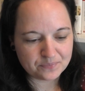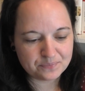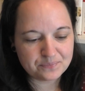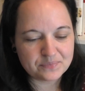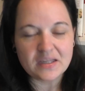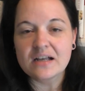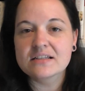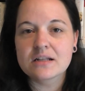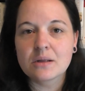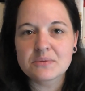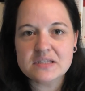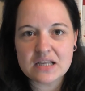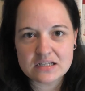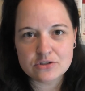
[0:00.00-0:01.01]
Mhm. Ich glaube,
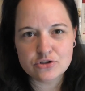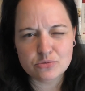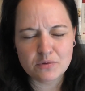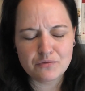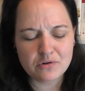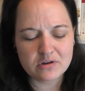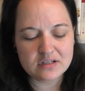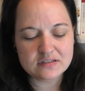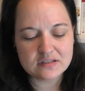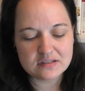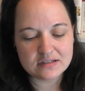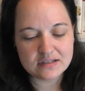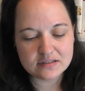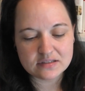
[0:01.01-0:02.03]
das hatte ich schon mal vorgelesen,
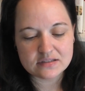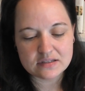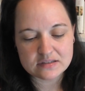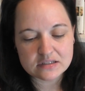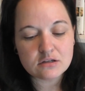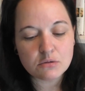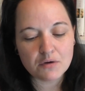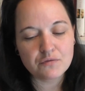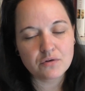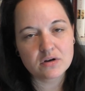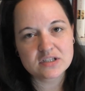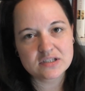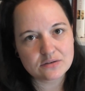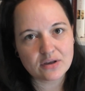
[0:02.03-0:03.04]
deswegen lese ich es jetzt nicht nochmal
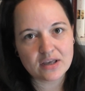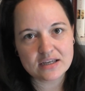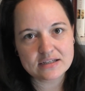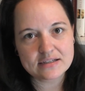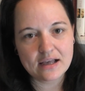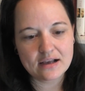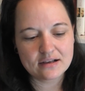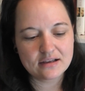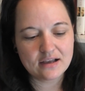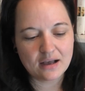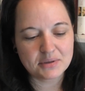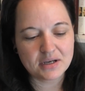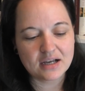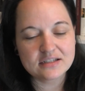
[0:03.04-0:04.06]
vor, es ist auch recht lang,
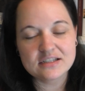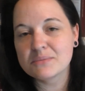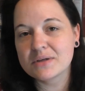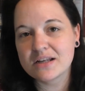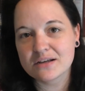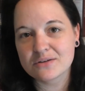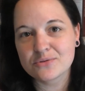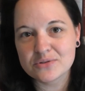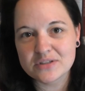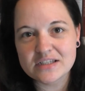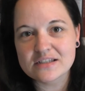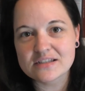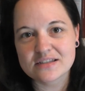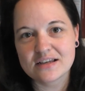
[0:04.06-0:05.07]
aber An die
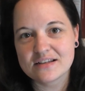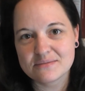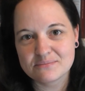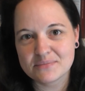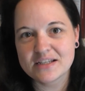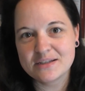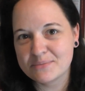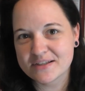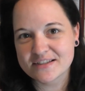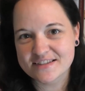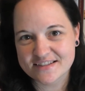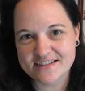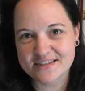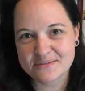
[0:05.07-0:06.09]
Melancholie ist halt mein
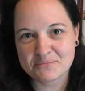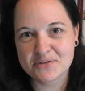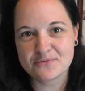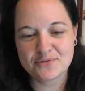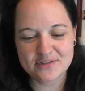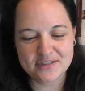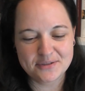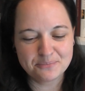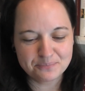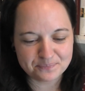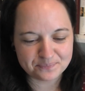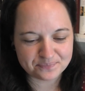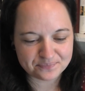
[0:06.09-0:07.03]
Lieblingsgedicht mit von ihm.